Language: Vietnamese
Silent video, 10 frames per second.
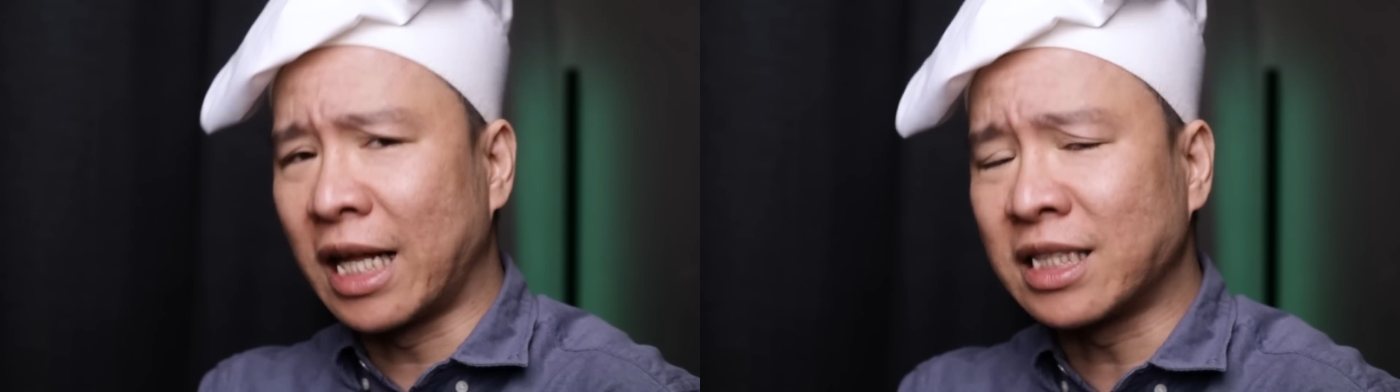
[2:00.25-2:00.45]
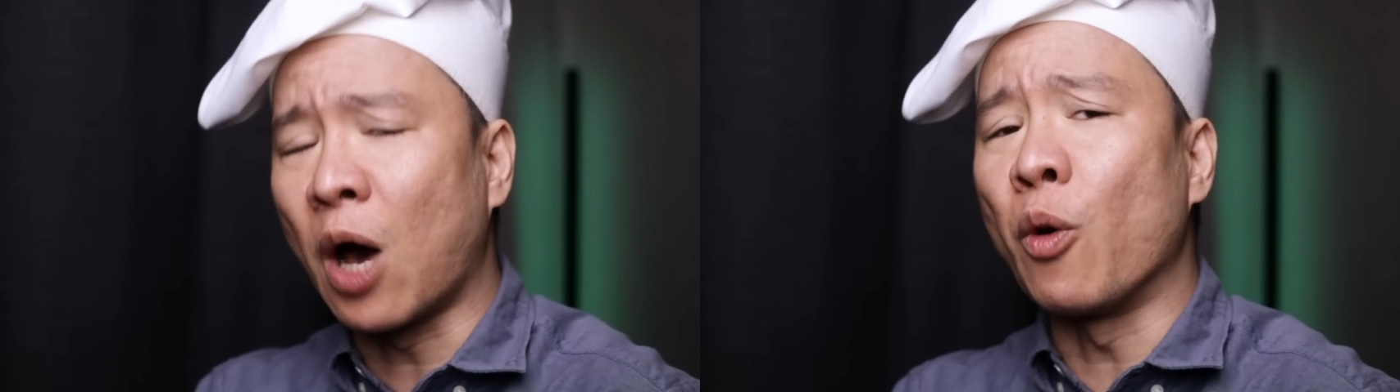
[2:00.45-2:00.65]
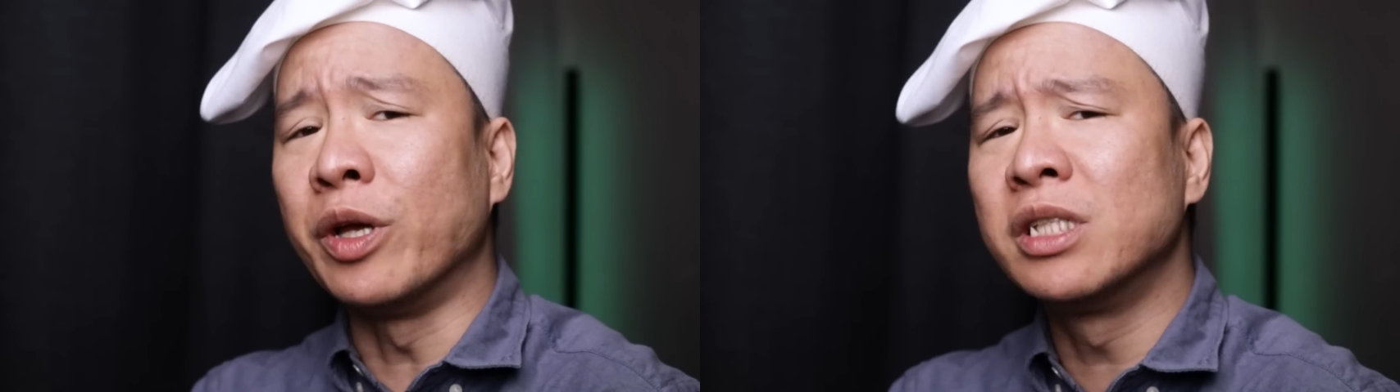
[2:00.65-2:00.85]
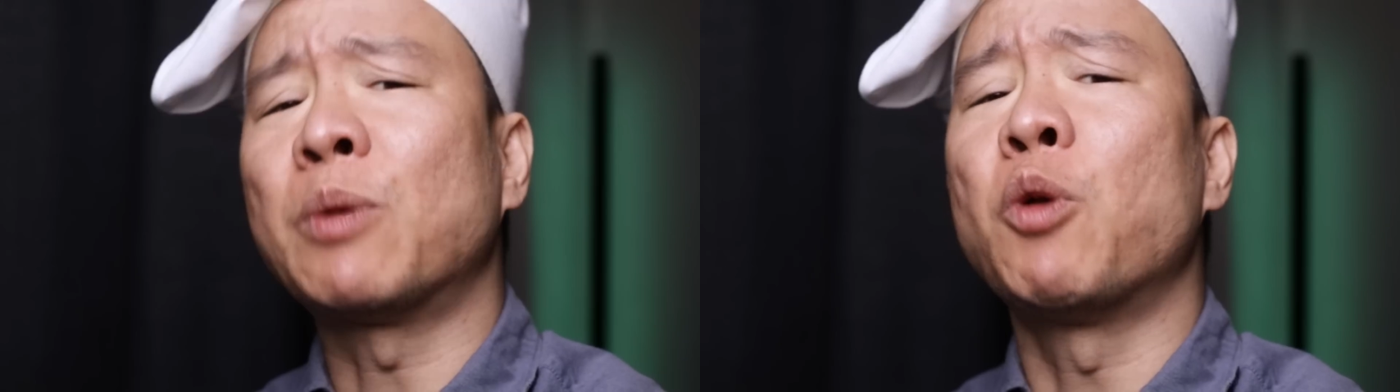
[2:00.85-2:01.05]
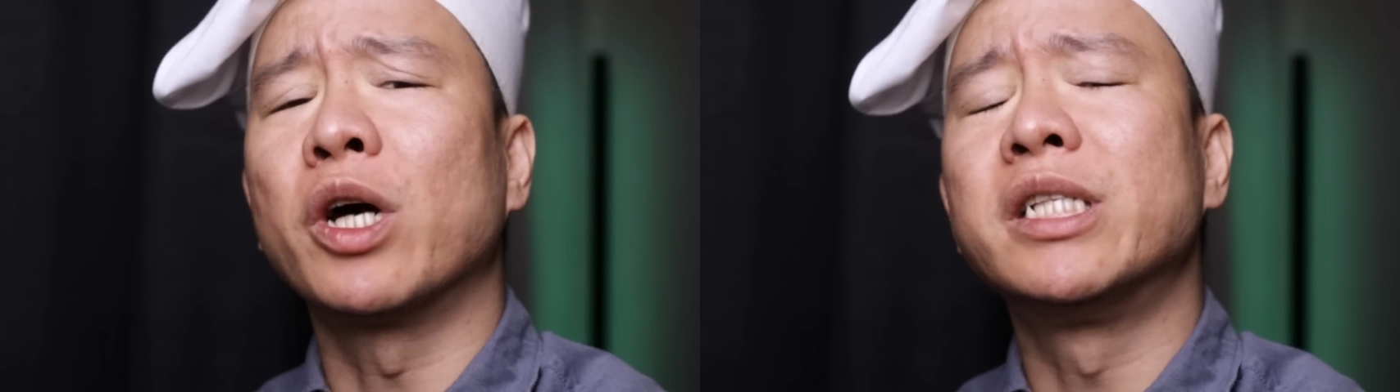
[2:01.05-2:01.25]
là tội
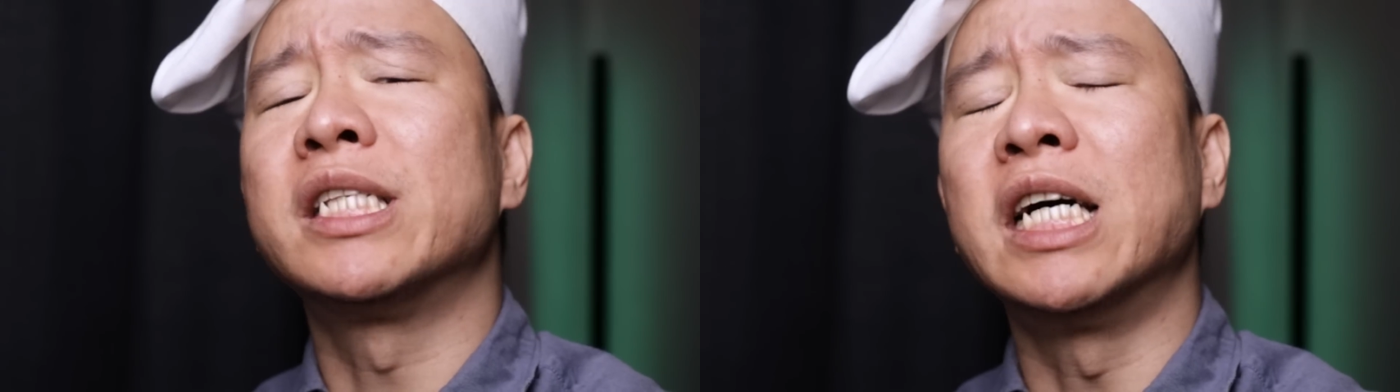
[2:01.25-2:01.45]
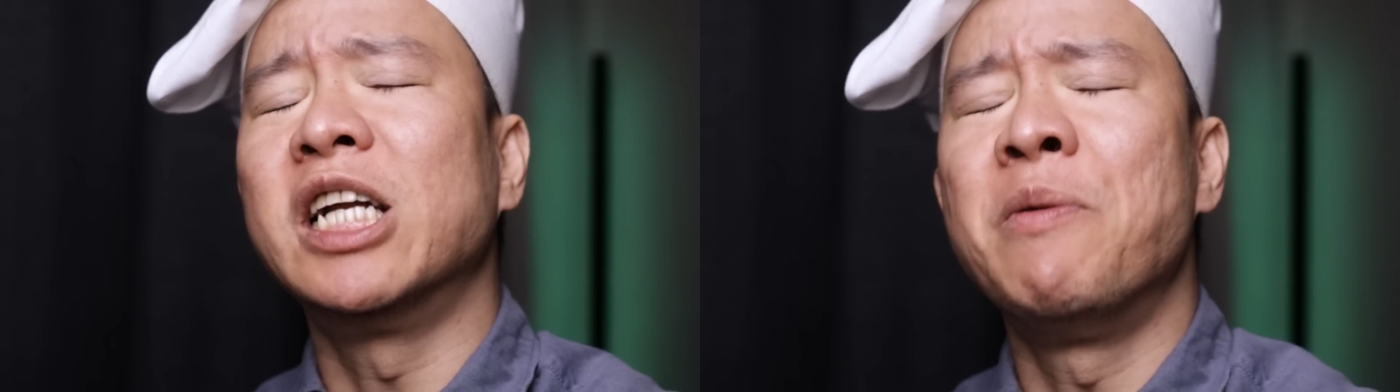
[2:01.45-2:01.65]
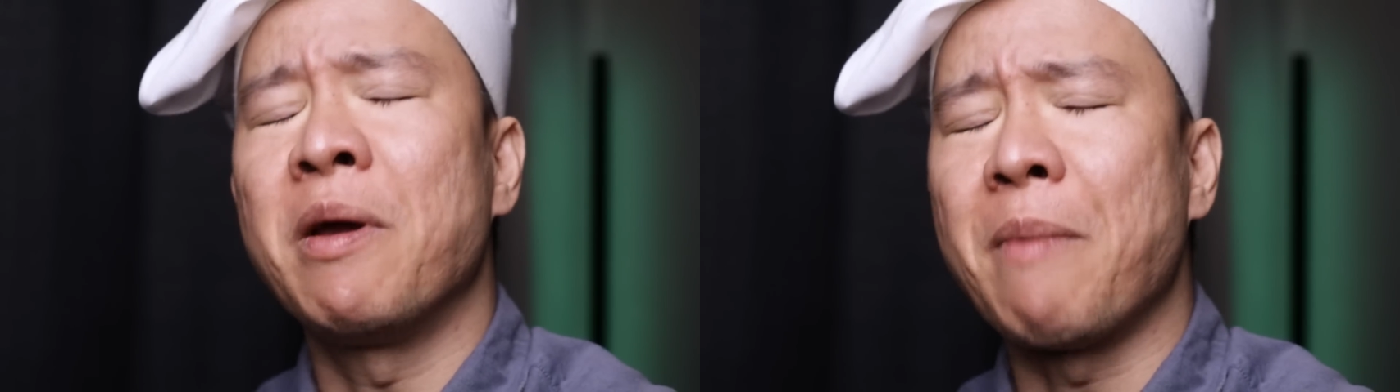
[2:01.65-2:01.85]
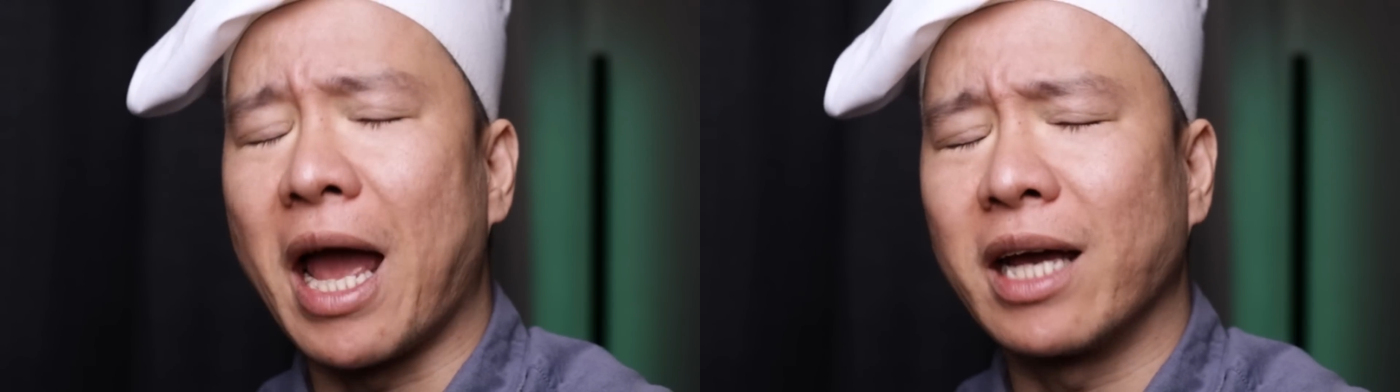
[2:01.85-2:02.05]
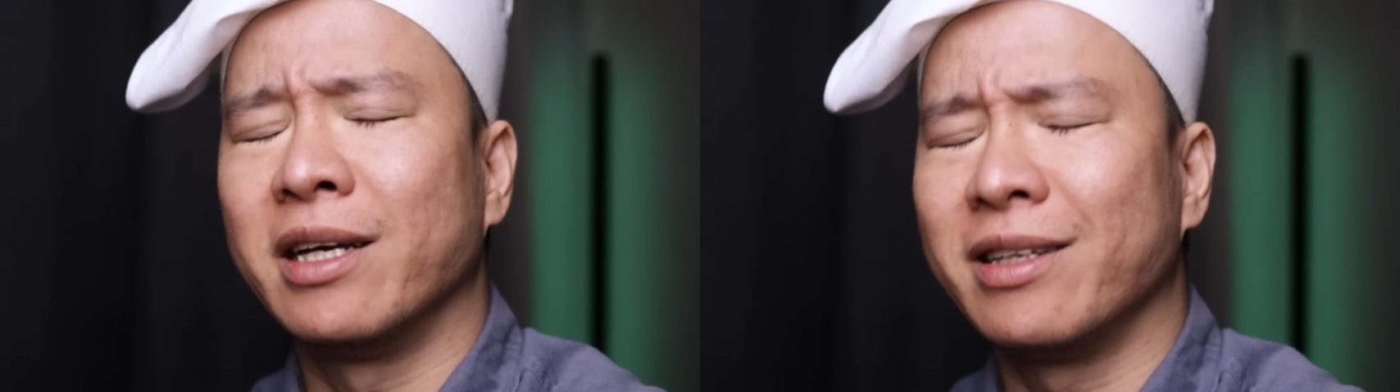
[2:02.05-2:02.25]
trong luật hình sự đó mấy
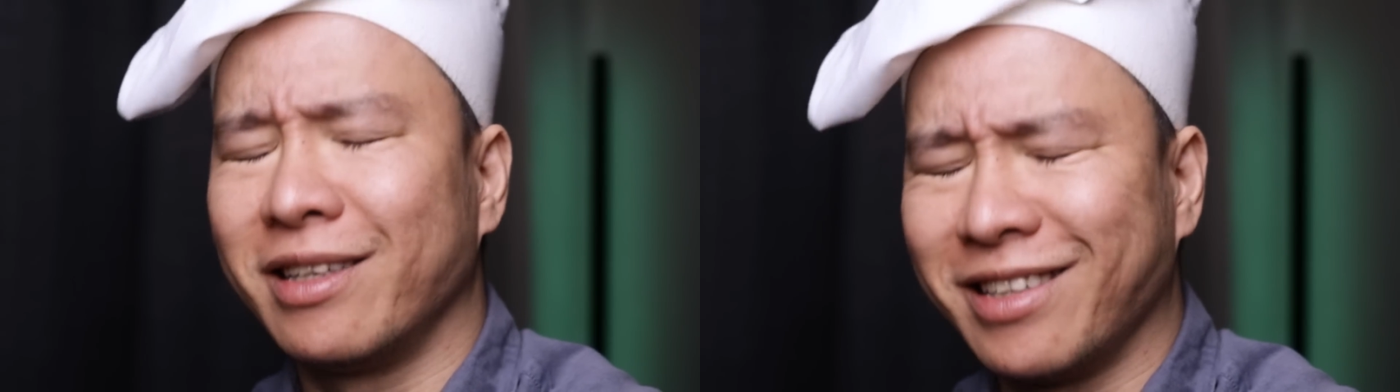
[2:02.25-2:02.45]
bạn.